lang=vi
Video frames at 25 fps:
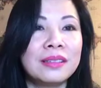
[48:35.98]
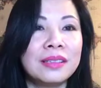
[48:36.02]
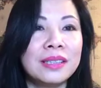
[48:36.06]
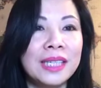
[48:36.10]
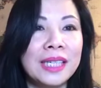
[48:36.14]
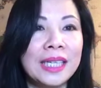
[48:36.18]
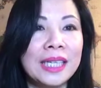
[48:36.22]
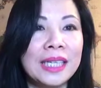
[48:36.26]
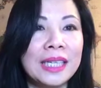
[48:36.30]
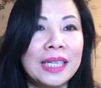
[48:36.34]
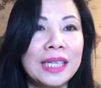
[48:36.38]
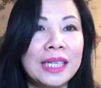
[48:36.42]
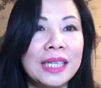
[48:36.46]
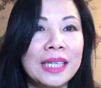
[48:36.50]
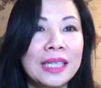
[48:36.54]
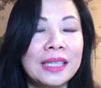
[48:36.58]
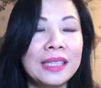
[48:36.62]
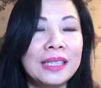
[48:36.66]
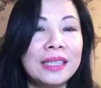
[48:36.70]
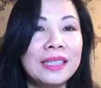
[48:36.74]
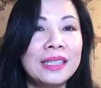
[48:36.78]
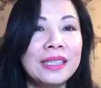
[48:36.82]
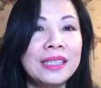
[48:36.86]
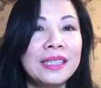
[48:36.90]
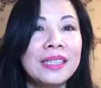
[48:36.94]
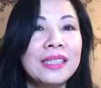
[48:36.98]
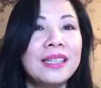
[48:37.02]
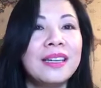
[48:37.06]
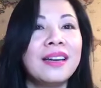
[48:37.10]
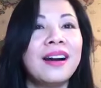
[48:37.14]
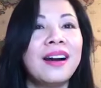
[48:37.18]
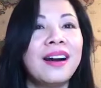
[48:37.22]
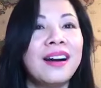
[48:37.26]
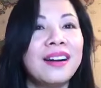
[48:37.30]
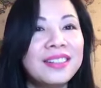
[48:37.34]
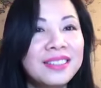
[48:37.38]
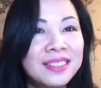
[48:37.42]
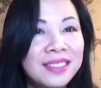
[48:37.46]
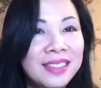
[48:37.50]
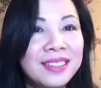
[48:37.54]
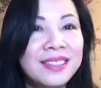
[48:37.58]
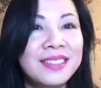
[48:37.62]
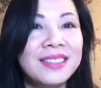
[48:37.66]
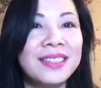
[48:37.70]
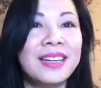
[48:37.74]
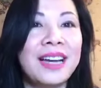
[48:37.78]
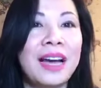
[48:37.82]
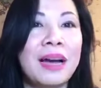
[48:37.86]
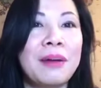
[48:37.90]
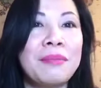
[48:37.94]
thì ơn trên
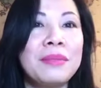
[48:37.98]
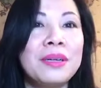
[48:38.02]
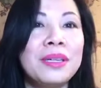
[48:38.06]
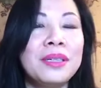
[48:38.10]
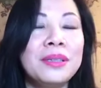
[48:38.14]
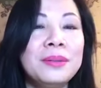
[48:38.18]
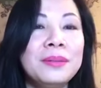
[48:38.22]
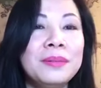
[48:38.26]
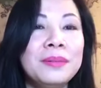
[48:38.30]
sẽ cảm ứng